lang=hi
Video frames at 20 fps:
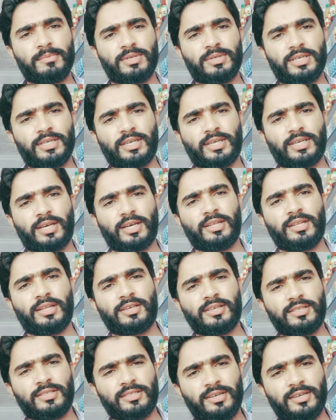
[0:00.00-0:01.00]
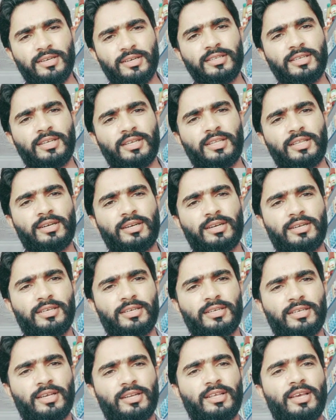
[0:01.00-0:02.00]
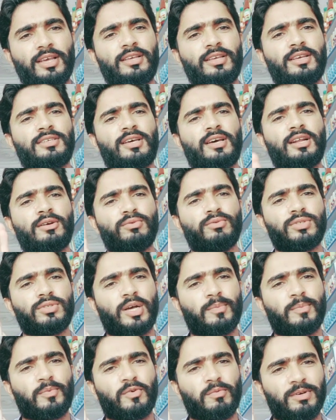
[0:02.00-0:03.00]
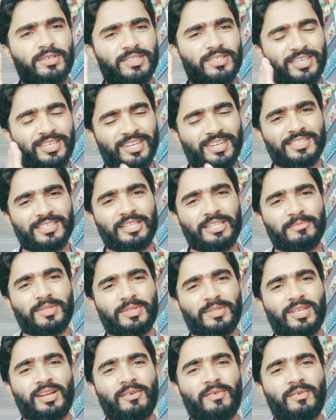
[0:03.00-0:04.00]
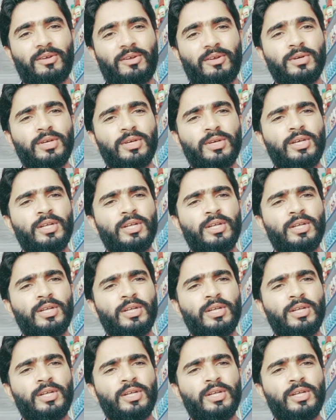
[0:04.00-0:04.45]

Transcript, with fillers: ट्रेड करनी है किस कंट्री के अंदर ट्रेड करनी है ये सारा कुछ आपको मैं डिटेल के साथ बताने वाला हूँ